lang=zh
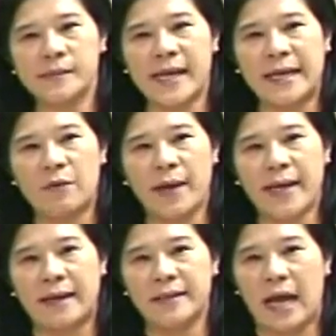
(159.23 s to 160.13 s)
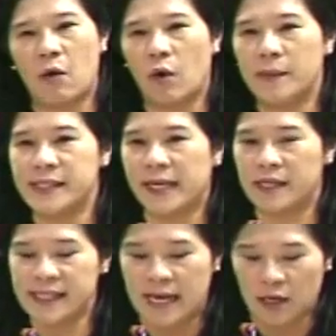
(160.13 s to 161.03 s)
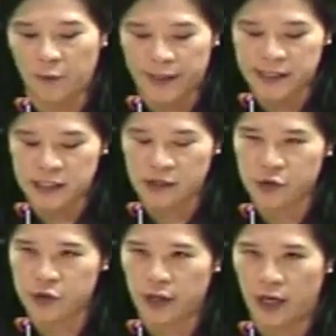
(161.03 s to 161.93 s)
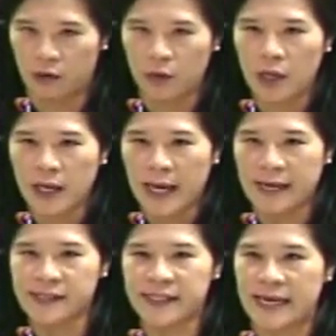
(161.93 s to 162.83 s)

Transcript: 我们在另外看到，我们这个上个会期的时候，N